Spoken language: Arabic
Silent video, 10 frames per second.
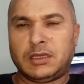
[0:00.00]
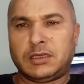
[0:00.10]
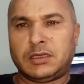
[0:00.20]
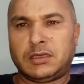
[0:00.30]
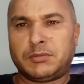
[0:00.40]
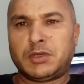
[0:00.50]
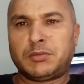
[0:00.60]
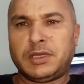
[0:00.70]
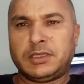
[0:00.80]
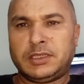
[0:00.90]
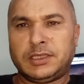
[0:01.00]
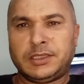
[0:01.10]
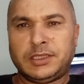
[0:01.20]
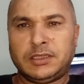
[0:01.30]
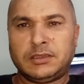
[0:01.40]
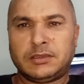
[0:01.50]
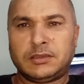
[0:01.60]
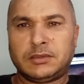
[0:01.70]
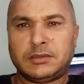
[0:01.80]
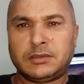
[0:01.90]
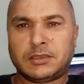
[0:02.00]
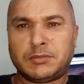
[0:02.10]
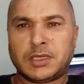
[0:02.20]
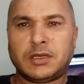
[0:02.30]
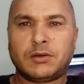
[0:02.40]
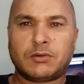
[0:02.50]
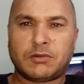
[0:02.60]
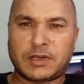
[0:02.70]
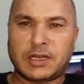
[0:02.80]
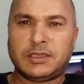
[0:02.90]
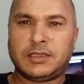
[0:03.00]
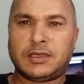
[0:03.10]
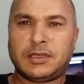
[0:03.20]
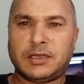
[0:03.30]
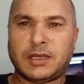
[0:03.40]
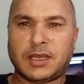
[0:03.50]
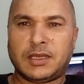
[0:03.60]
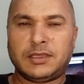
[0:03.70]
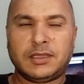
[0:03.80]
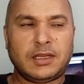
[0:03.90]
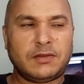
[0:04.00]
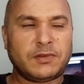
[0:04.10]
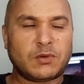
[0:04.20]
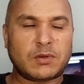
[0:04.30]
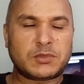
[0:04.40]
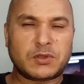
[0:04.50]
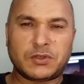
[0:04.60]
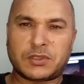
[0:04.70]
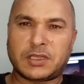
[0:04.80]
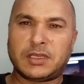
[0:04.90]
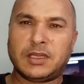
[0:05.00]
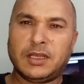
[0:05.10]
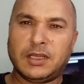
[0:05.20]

آه، من بعد يعني آه، كما كنقولوا الفرحه ديال الكان ديال 2025